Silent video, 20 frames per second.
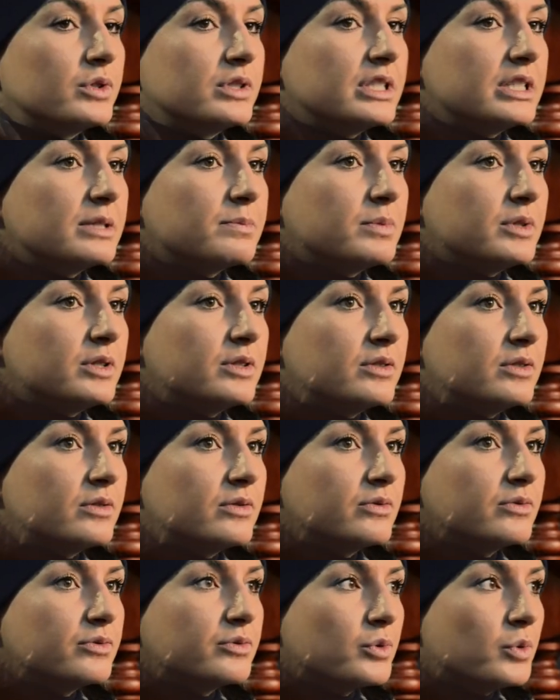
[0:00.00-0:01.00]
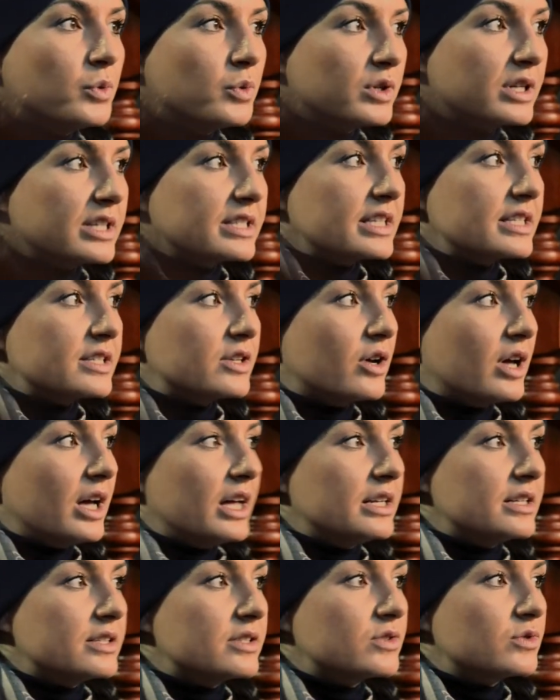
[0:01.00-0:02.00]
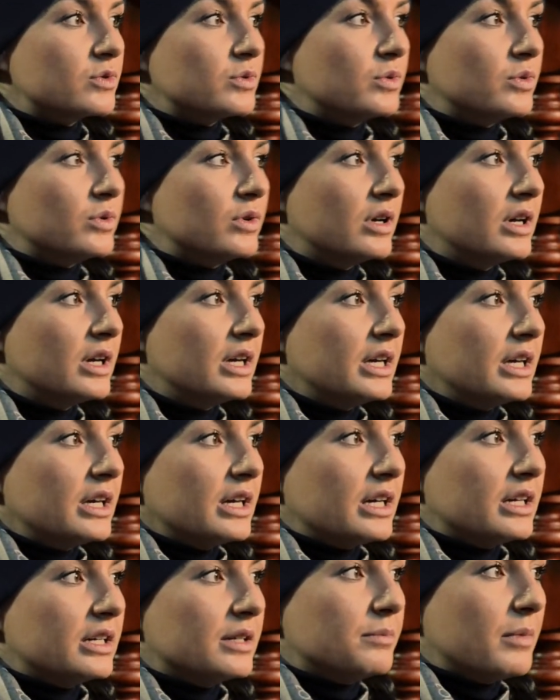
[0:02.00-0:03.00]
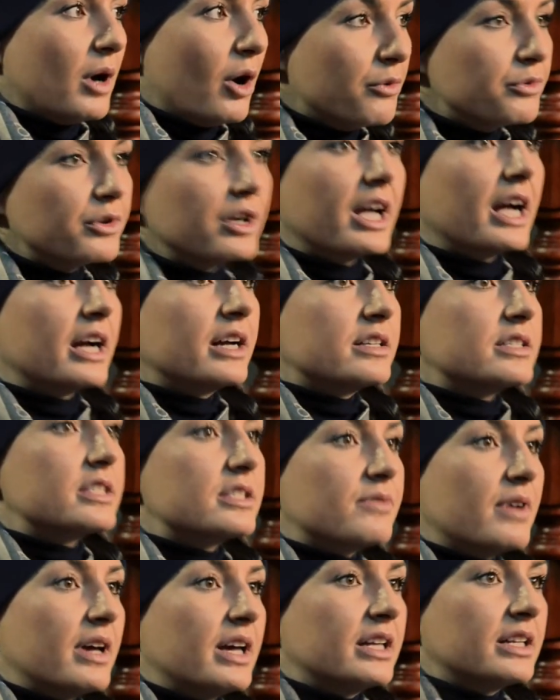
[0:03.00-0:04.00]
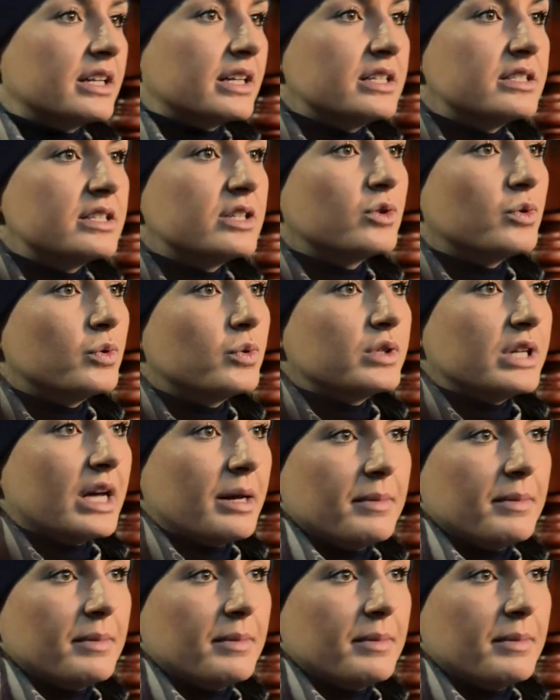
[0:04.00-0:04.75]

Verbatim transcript: und ich bin froh, dass das auch alles so ähm, aufgegangen ist. Es war ja ein Risiko